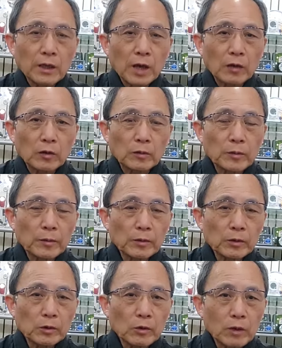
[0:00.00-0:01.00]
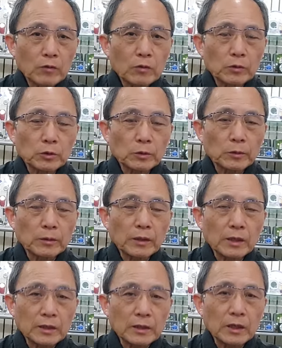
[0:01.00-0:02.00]
あの今までの枠をそのまま生
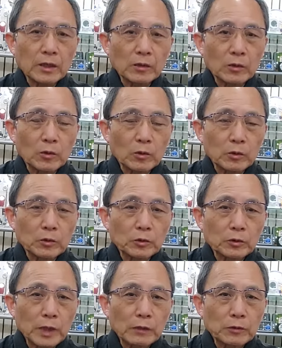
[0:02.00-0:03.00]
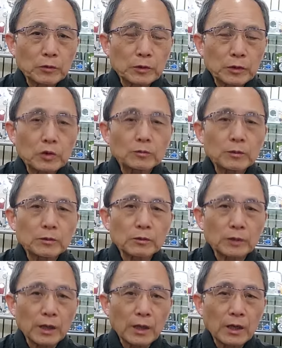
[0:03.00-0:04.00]
かしてあのそういう対応をしております
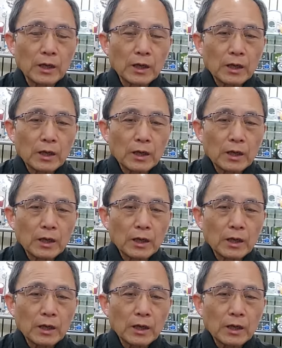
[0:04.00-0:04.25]
ので、